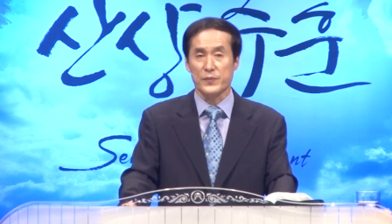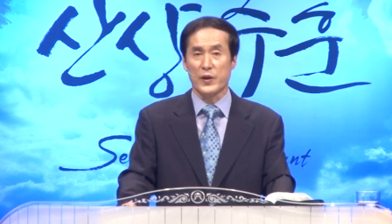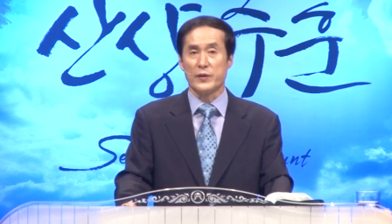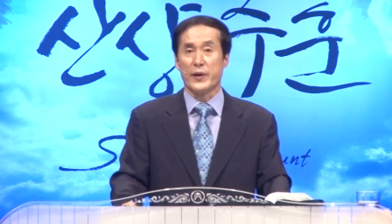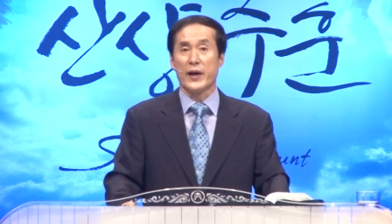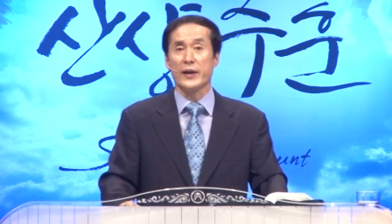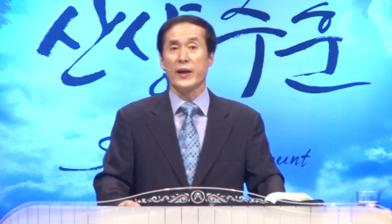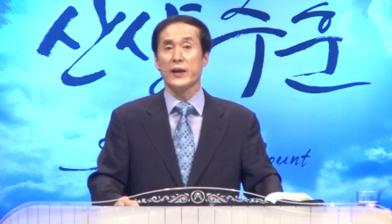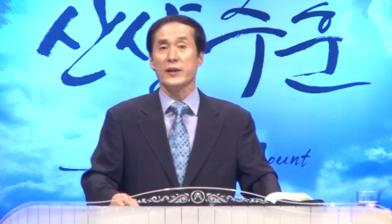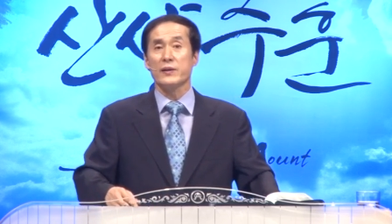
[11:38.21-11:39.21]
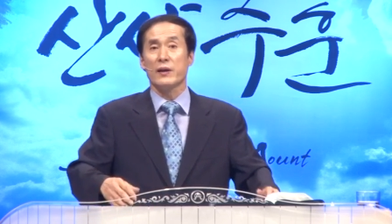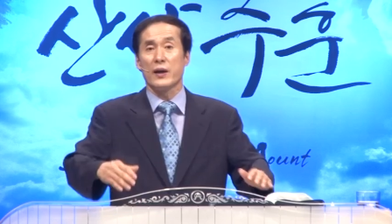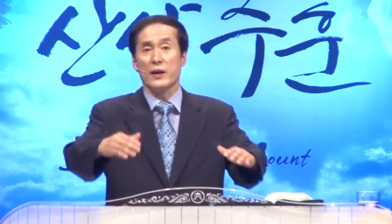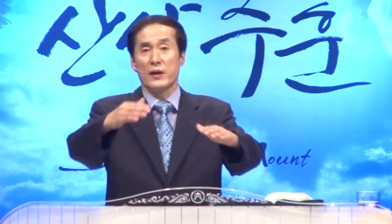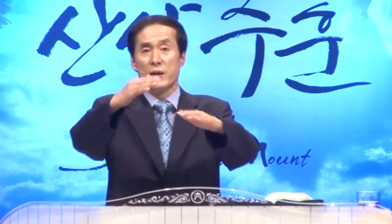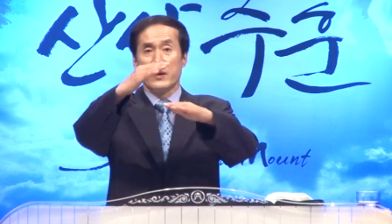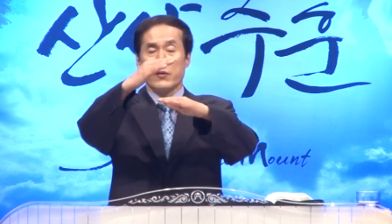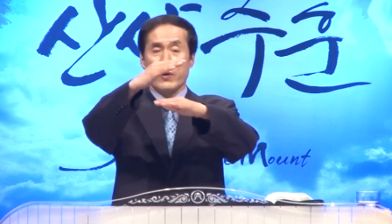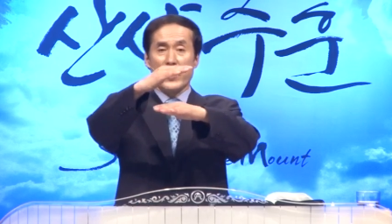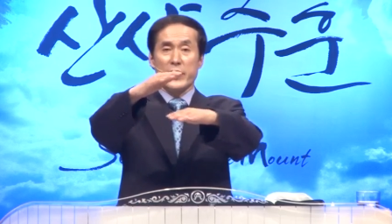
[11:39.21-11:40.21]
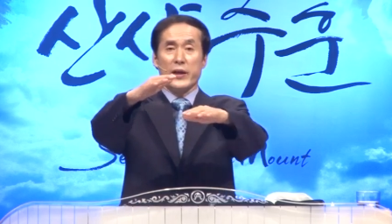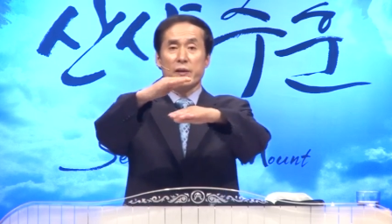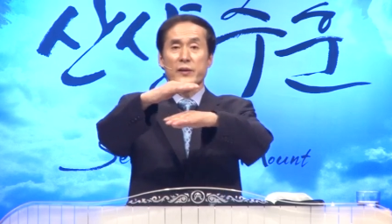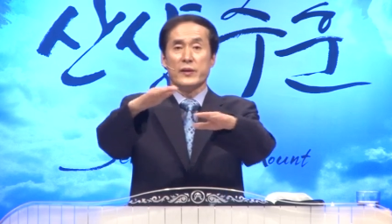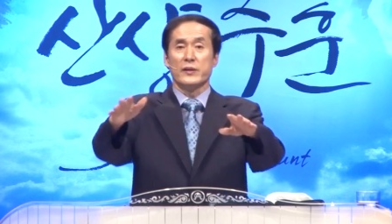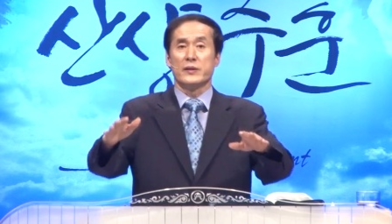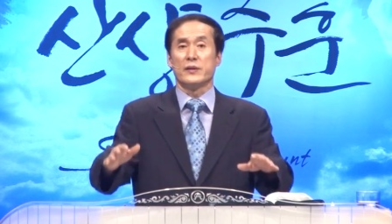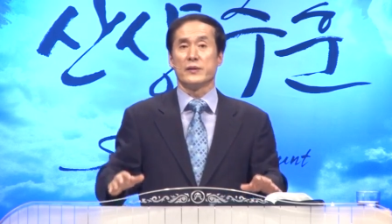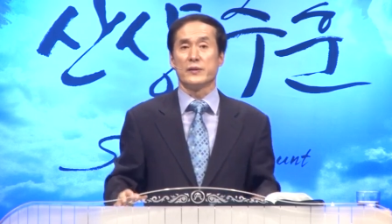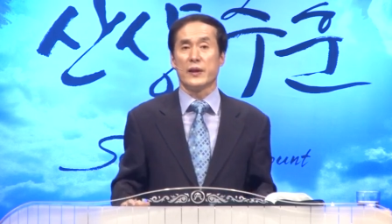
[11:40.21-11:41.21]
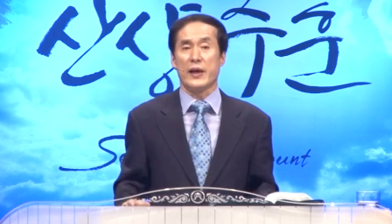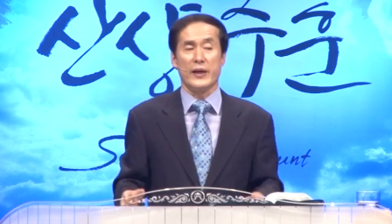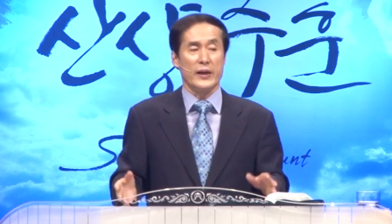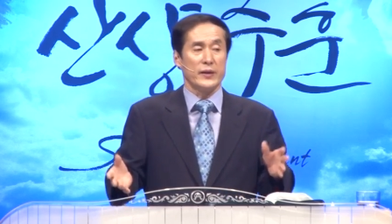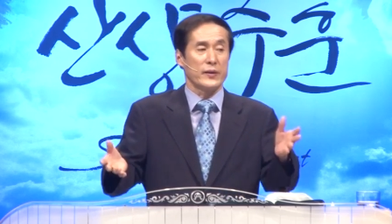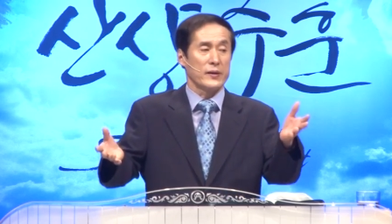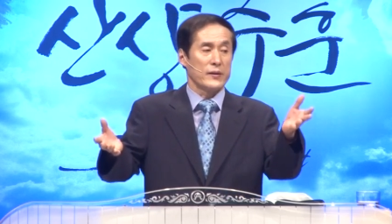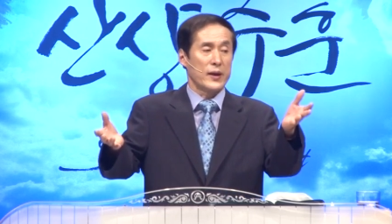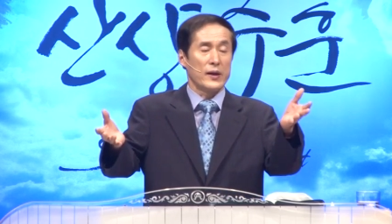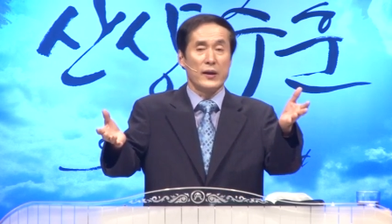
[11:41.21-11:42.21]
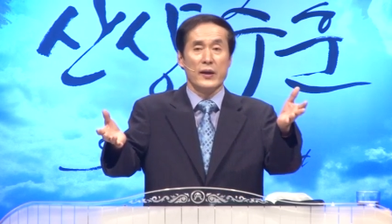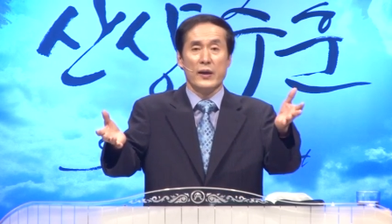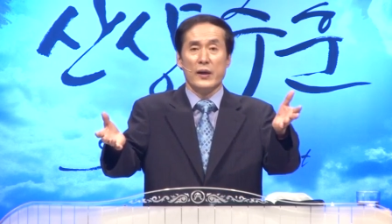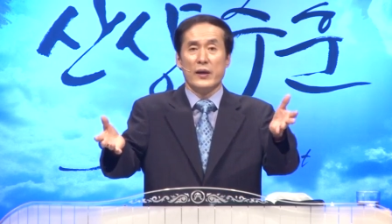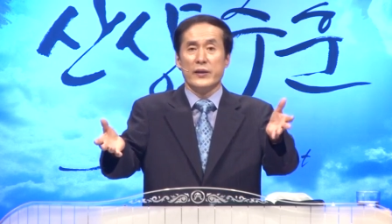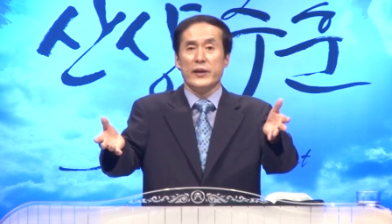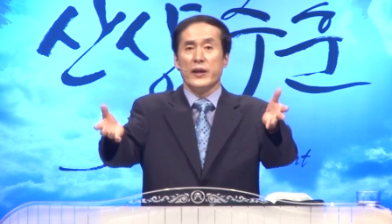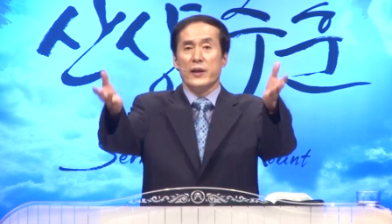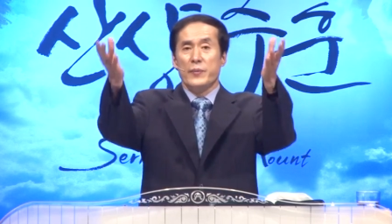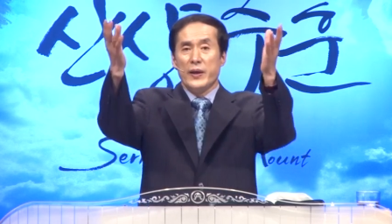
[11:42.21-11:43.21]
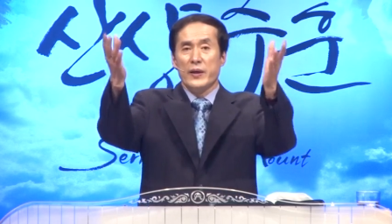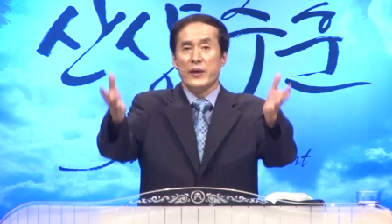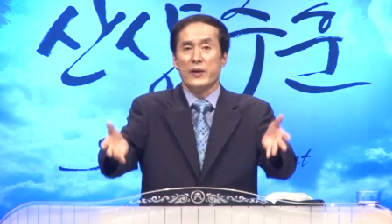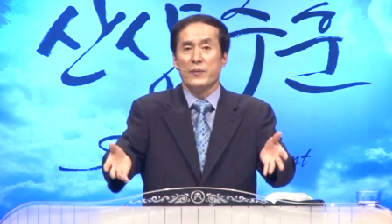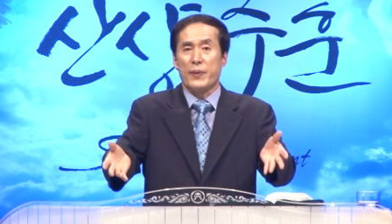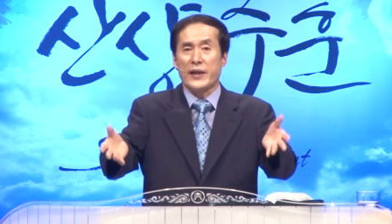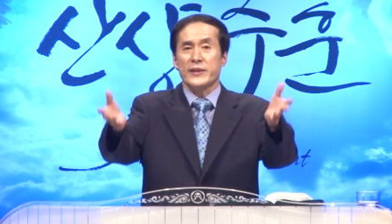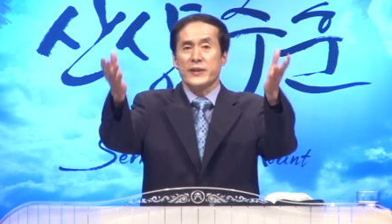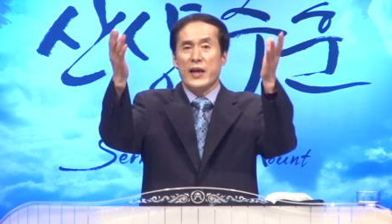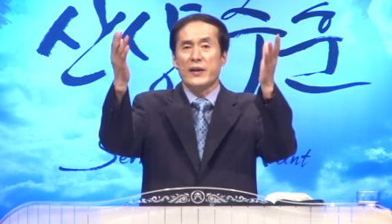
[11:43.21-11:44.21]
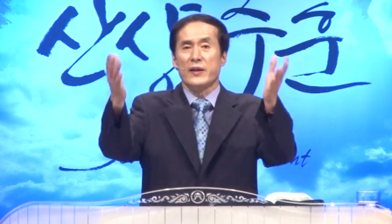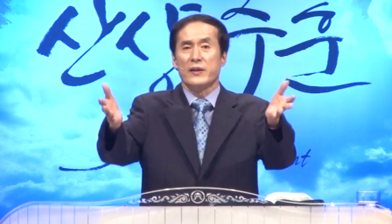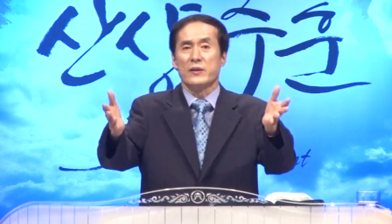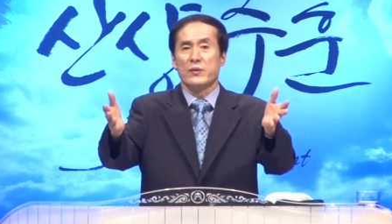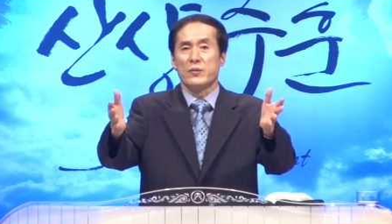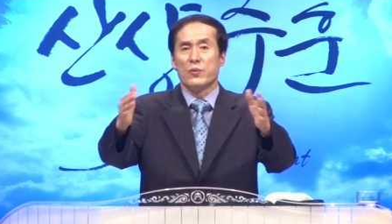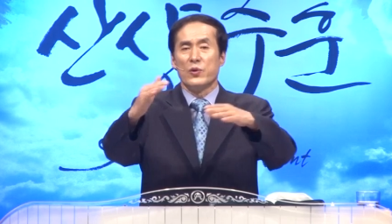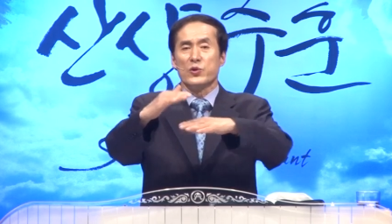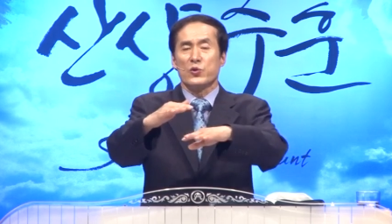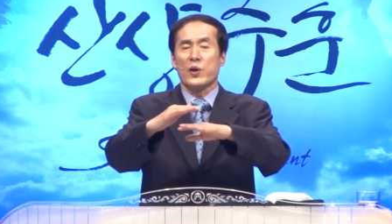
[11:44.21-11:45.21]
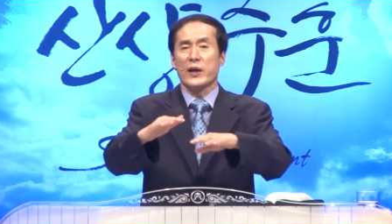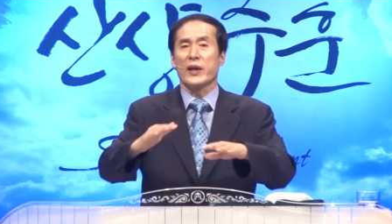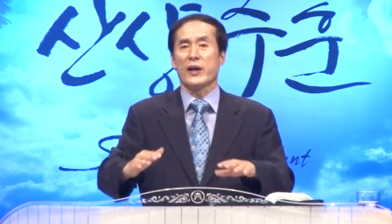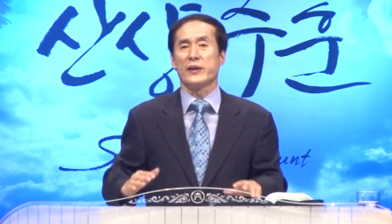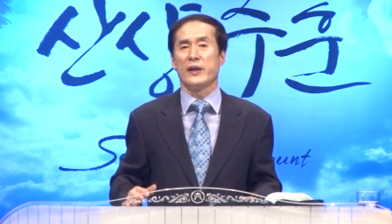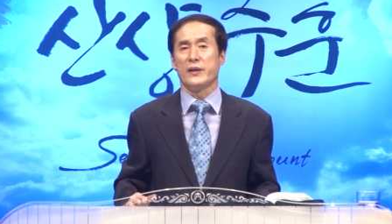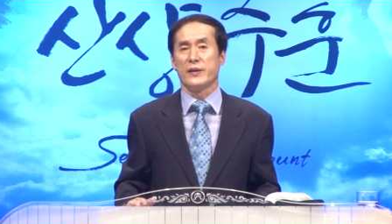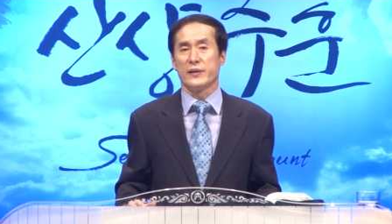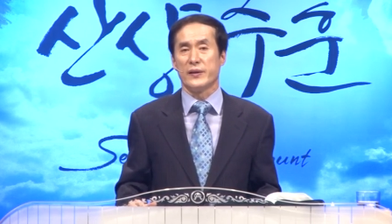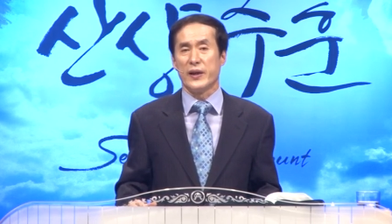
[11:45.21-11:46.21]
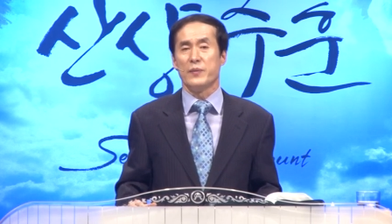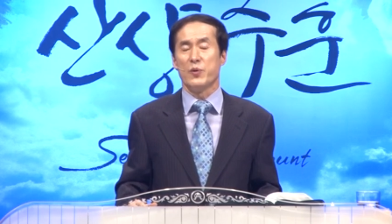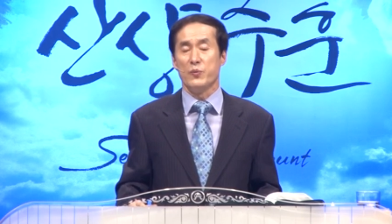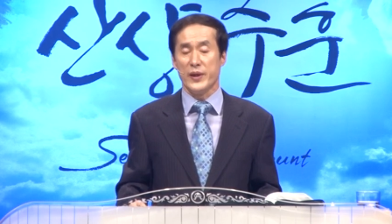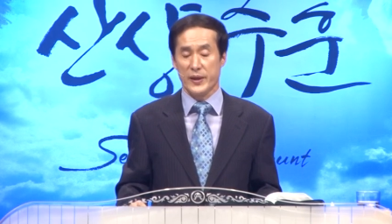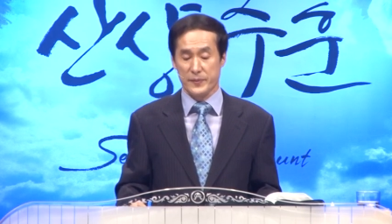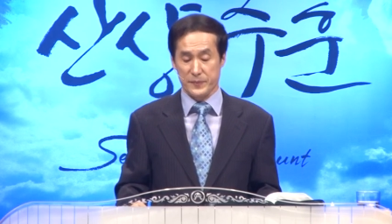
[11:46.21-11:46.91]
왜냐하면 하나님과 관계가 끊어지는 거죠. 하나님과 예배를 받지 않으는 원수 관계가 되어 있는 거예요. 내 몸이.